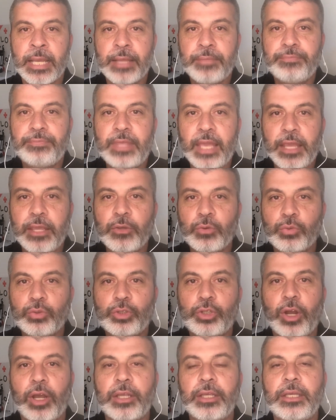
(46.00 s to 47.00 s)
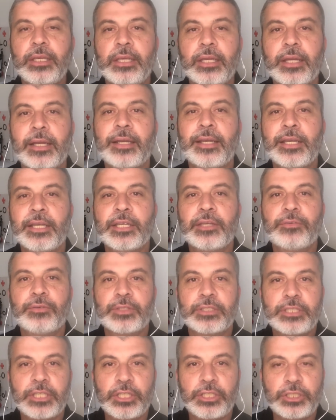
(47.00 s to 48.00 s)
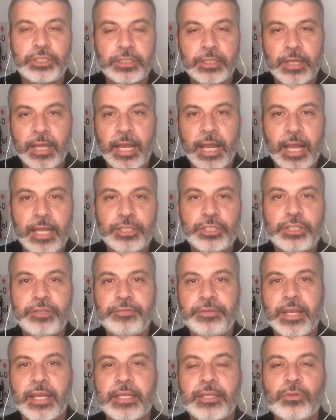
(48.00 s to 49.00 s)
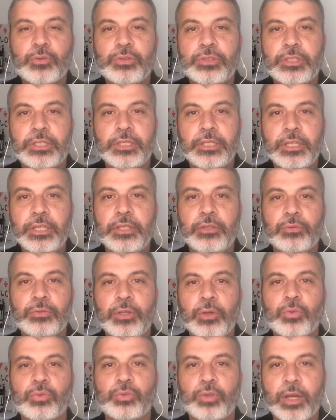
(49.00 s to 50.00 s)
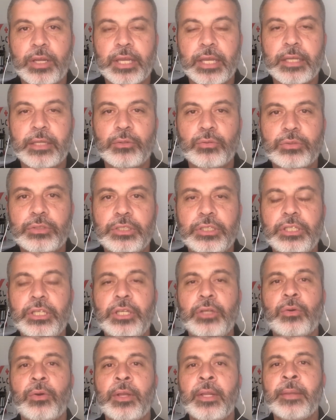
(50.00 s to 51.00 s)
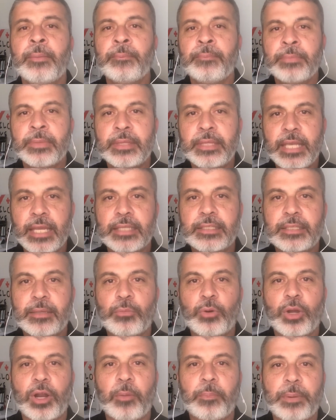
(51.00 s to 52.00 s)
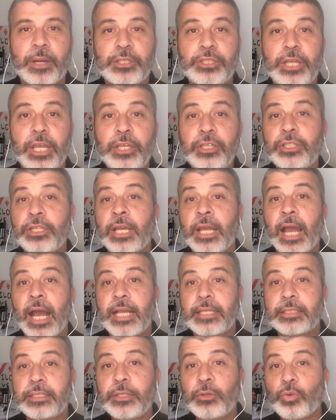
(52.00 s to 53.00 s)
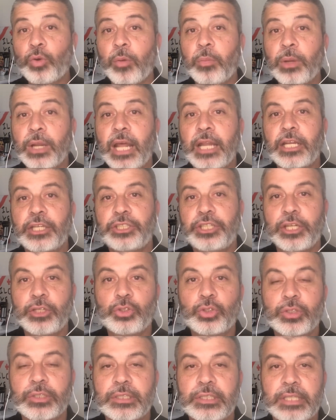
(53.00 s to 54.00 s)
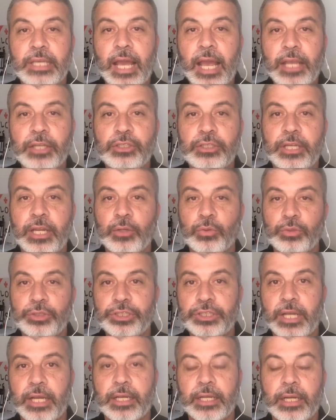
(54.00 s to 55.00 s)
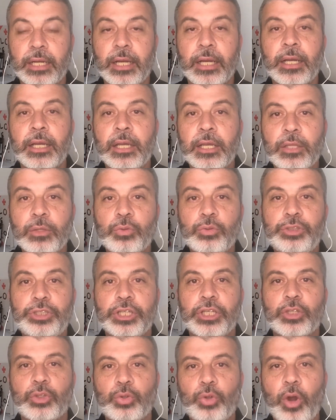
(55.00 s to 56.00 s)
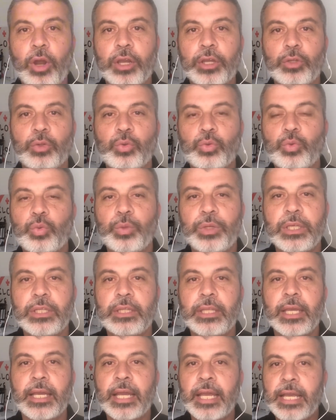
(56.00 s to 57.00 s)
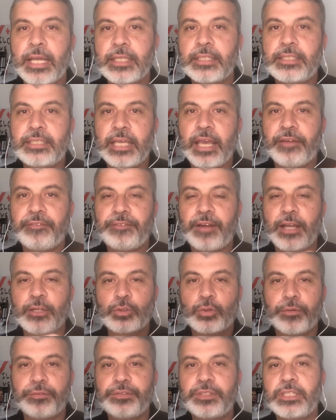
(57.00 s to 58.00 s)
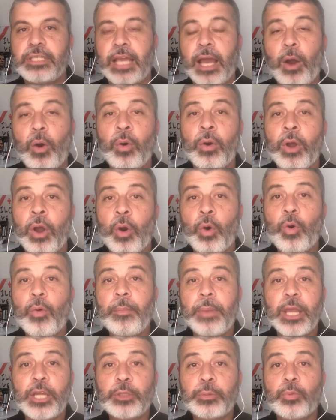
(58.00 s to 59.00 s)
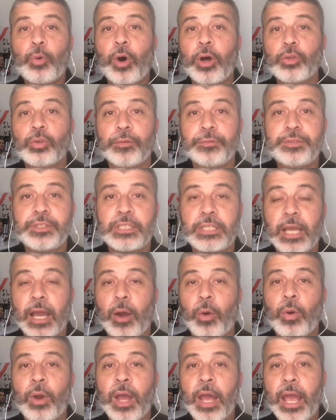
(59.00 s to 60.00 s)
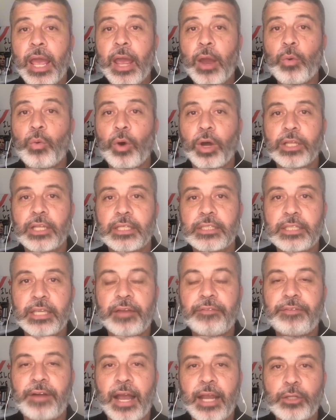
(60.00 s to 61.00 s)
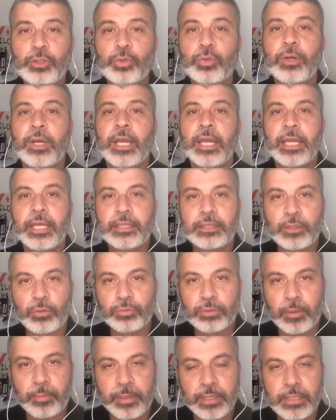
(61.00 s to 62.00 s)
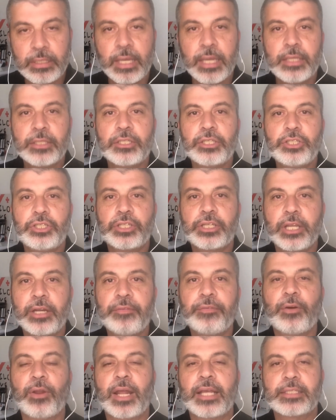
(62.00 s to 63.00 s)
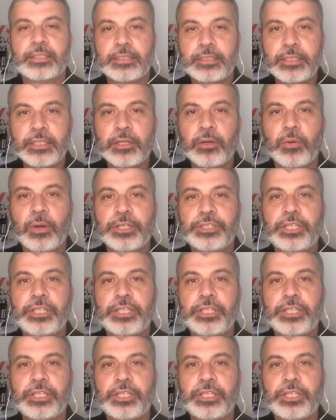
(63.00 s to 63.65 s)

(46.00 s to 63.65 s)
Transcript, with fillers: deem um joinha, que vocês ativem aqui o sininho, dê um toque aqui no sininho dê essa moral pra gente, assim como lá nas redes sociais, né, no Instagram, no TikTok, no Twitter, Ser Vasco Oficial, o mesmo modo Oficial é o Oda Ser Vasco, então também se inscrevam lá, sigam a